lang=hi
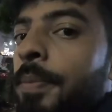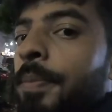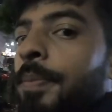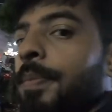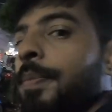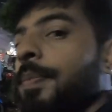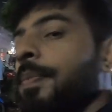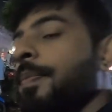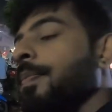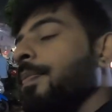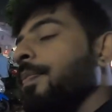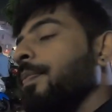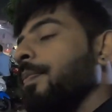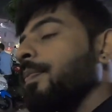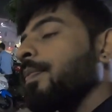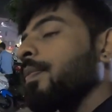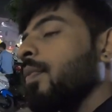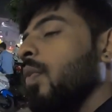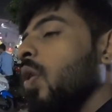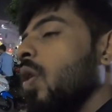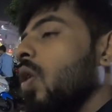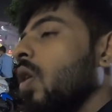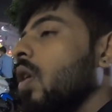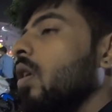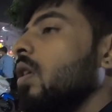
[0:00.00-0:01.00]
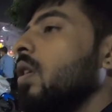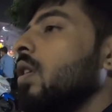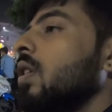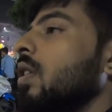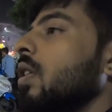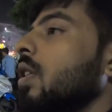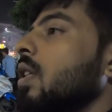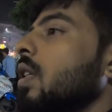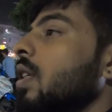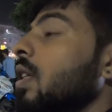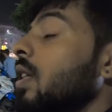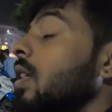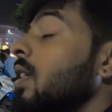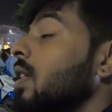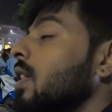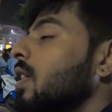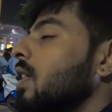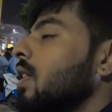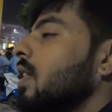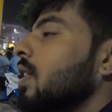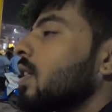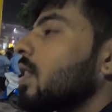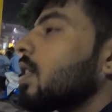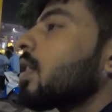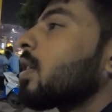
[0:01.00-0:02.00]
को न्यू ईयर में क्या करना
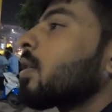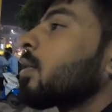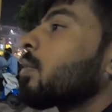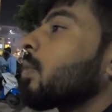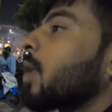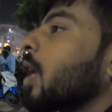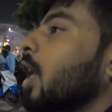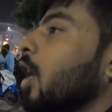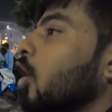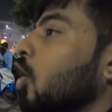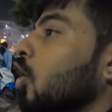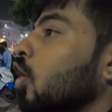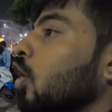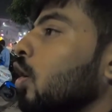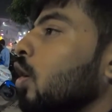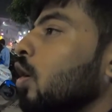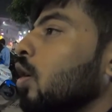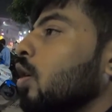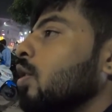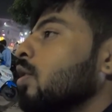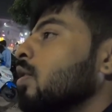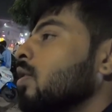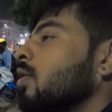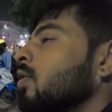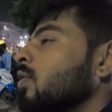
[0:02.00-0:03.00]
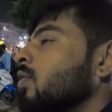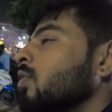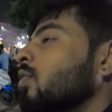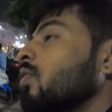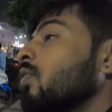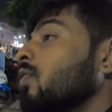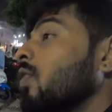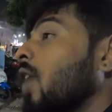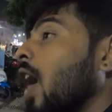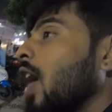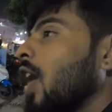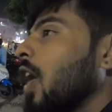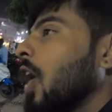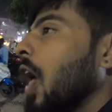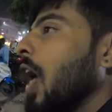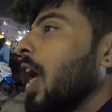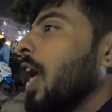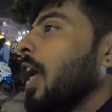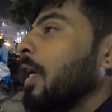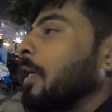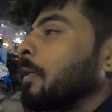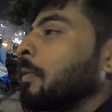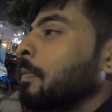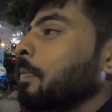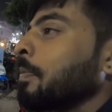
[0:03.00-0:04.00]
है मेरे को फाड़ना
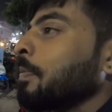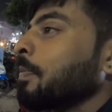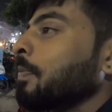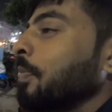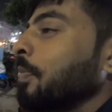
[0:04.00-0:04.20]
है